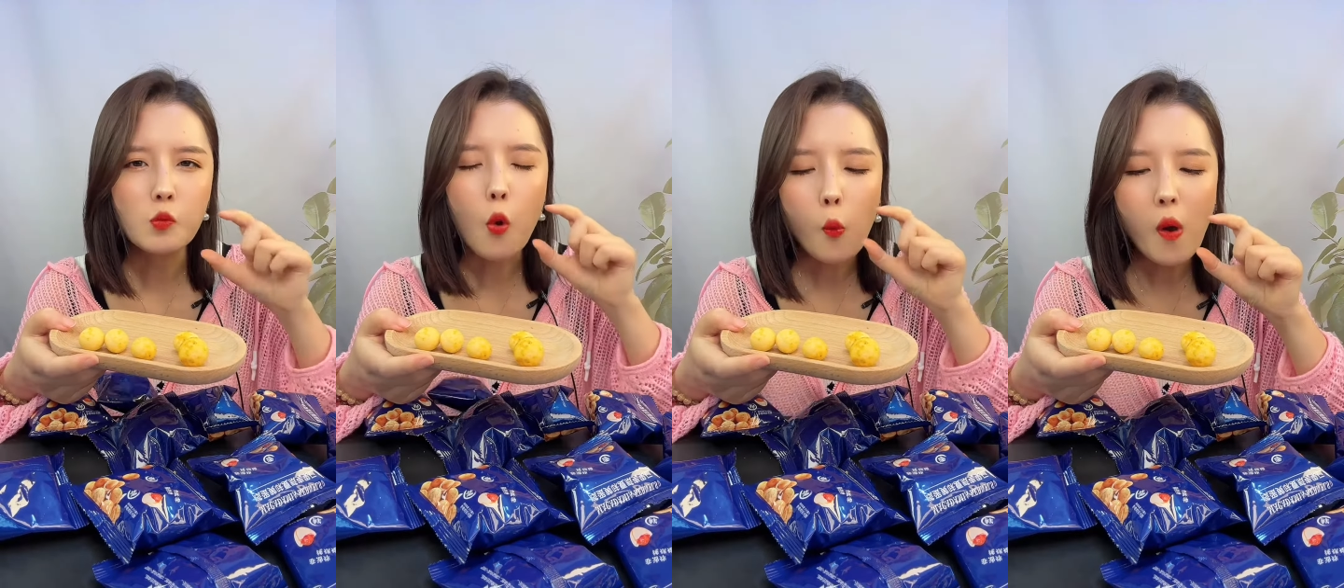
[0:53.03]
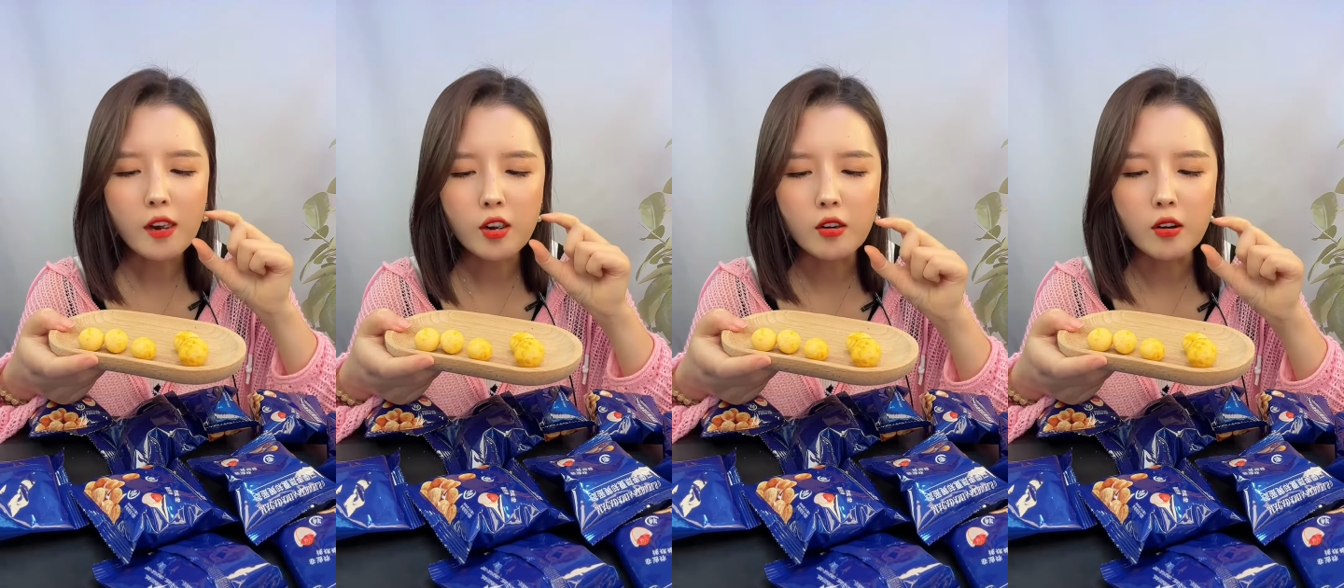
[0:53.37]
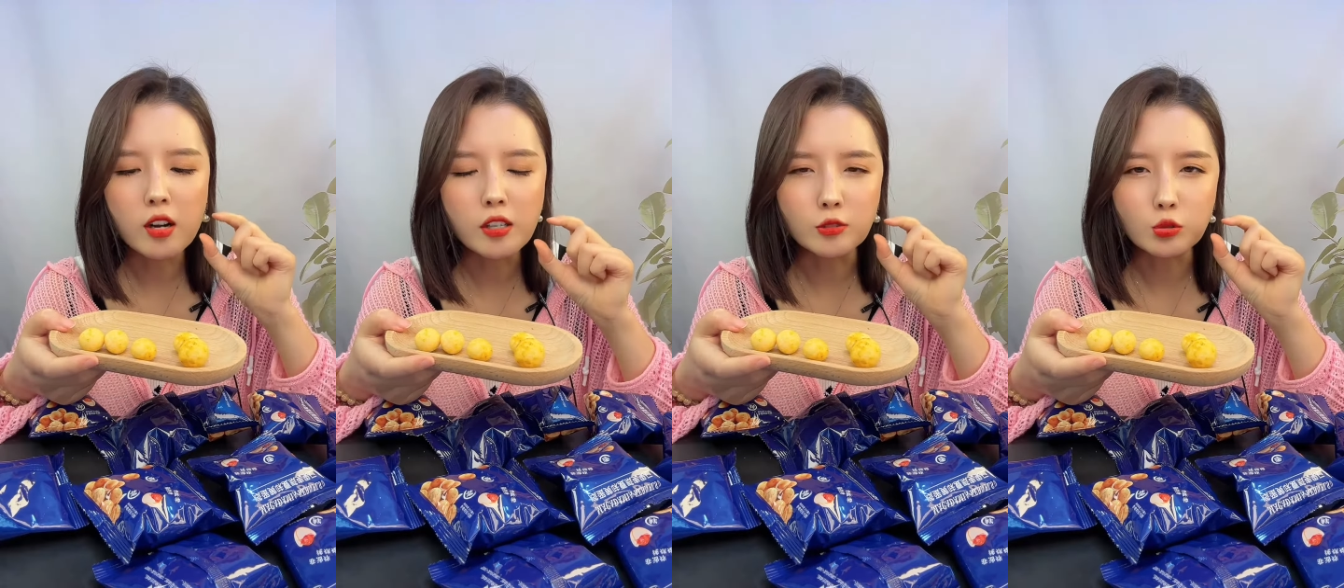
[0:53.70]
外壳
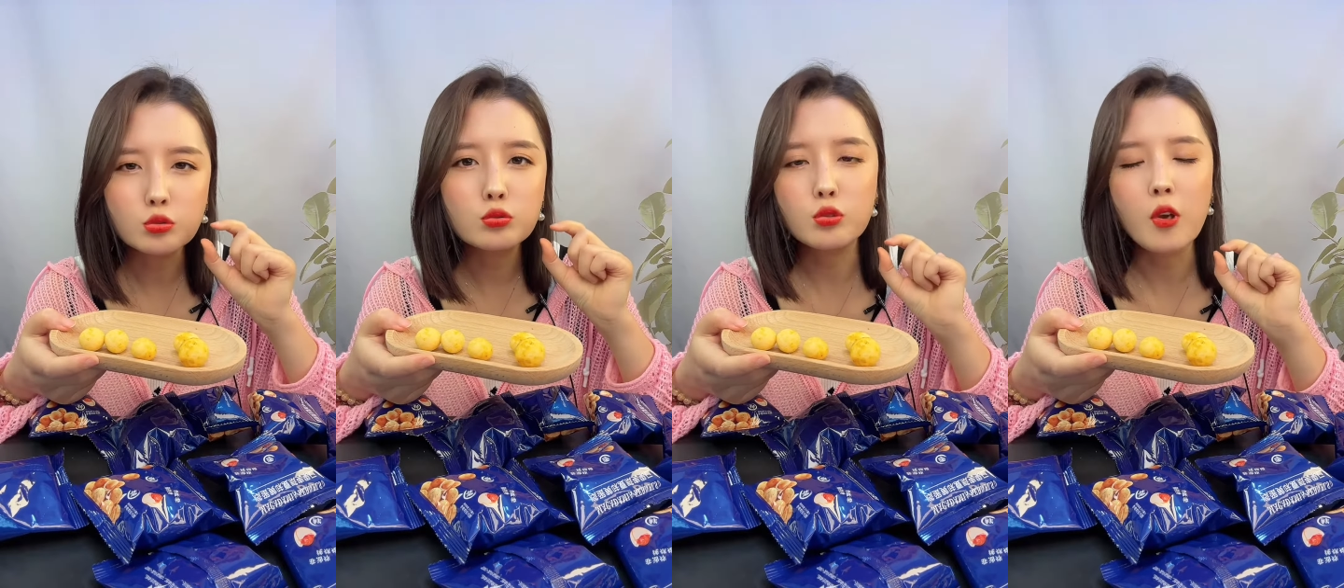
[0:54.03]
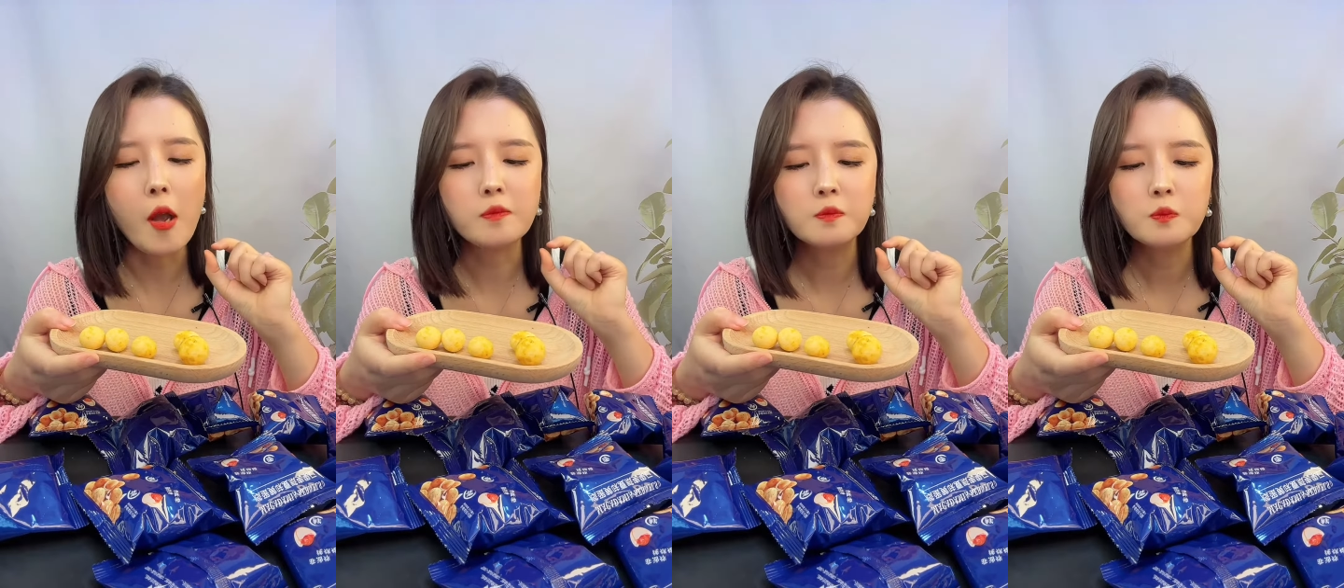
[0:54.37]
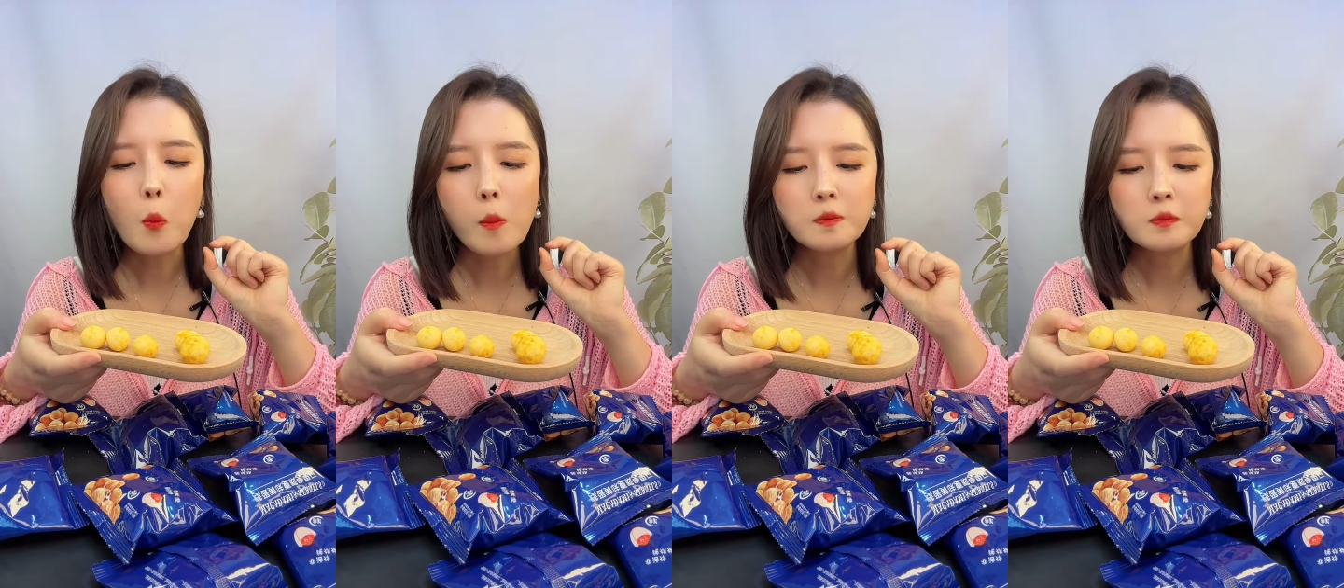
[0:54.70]
很酥脆，
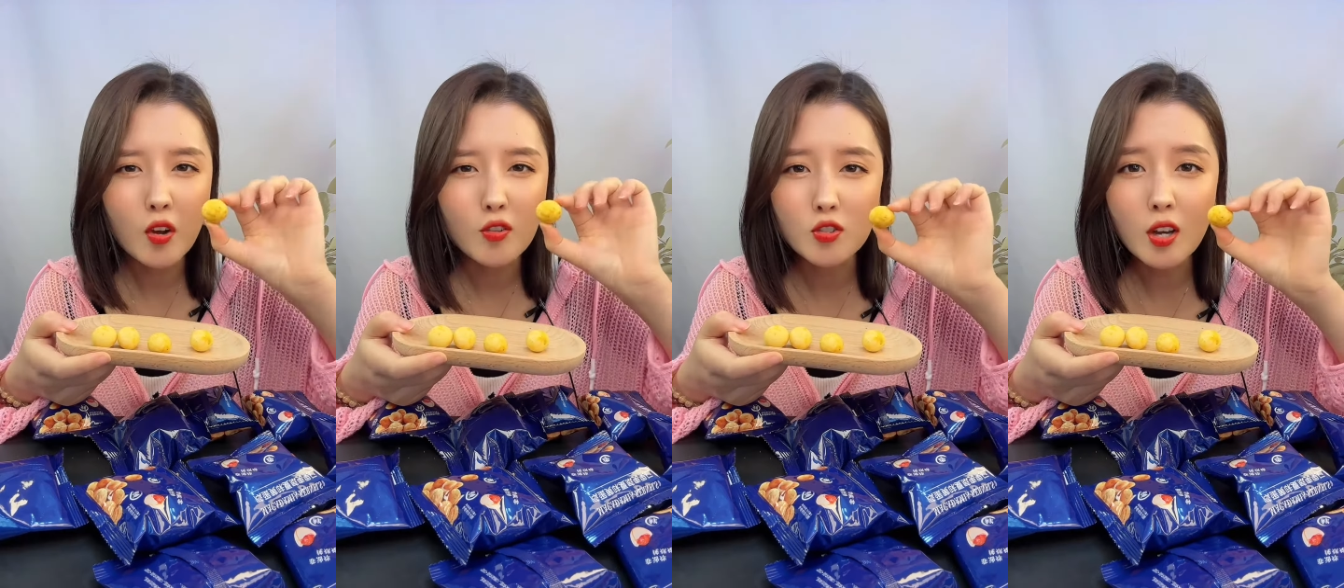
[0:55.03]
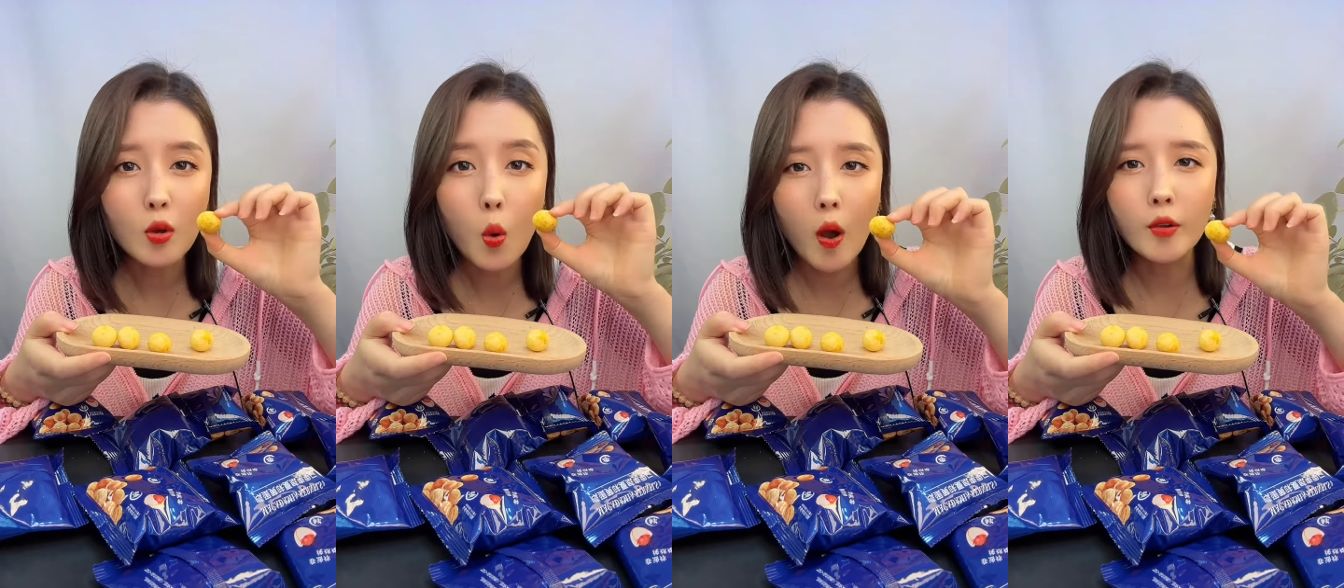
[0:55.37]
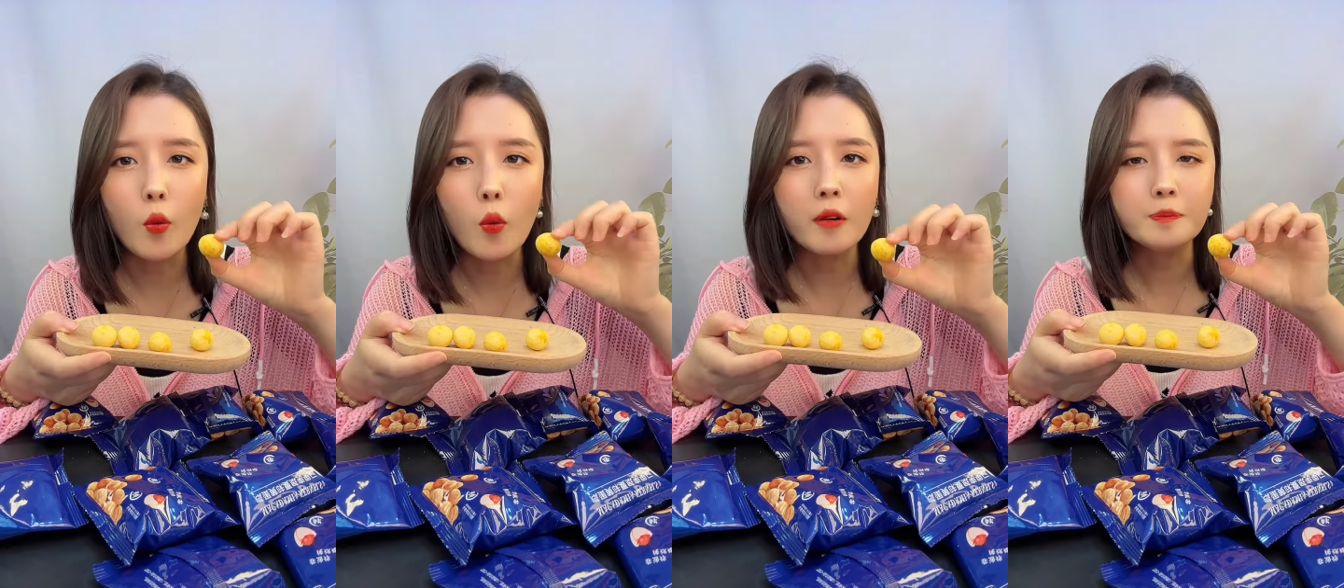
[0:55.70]
很香的黄
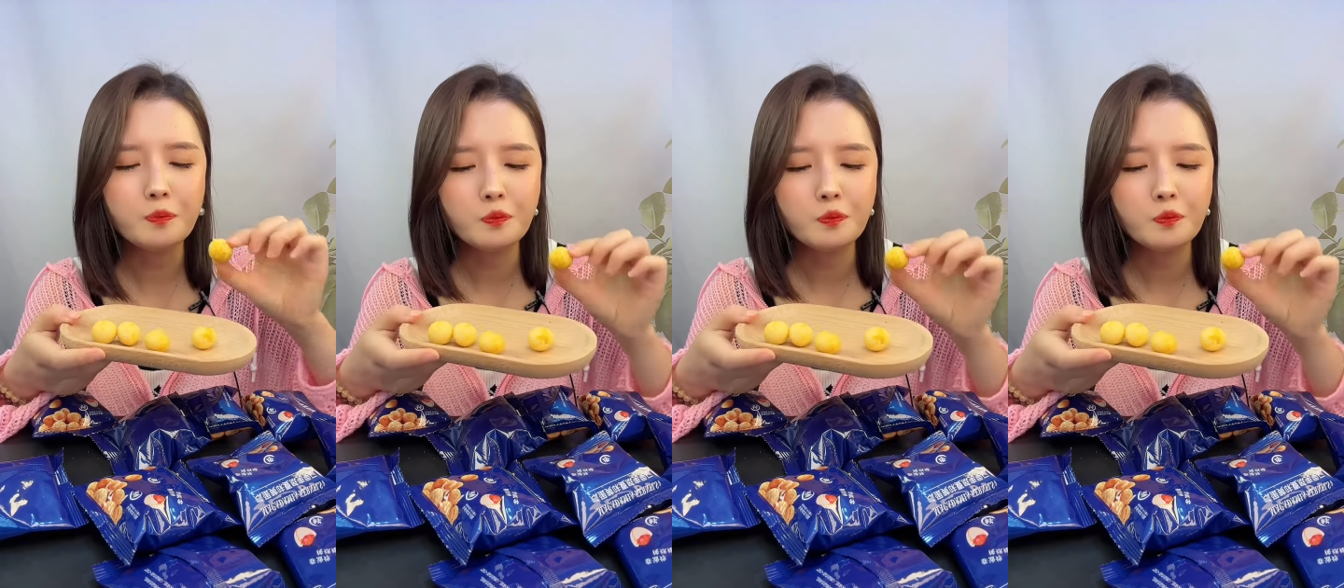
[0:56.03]
油味儿。